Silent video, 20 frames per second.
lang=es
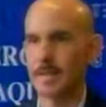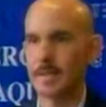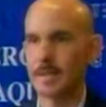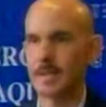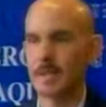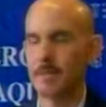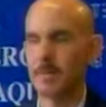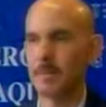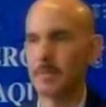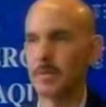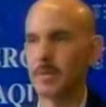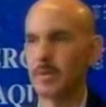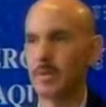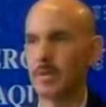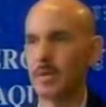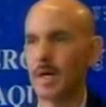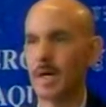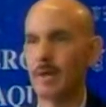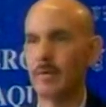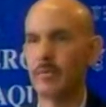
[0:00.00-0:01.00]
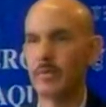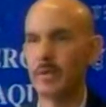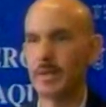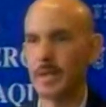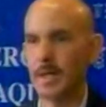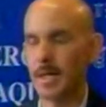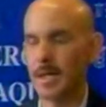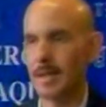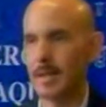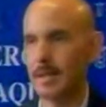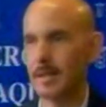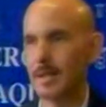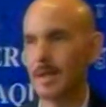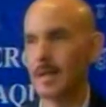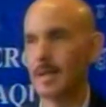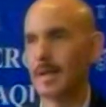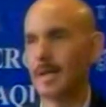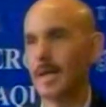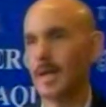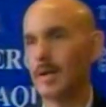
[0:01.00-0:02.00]
Granados agregó que por la
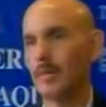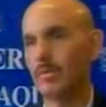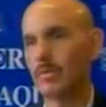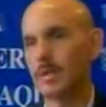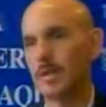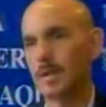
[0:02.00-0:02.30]
coyuntura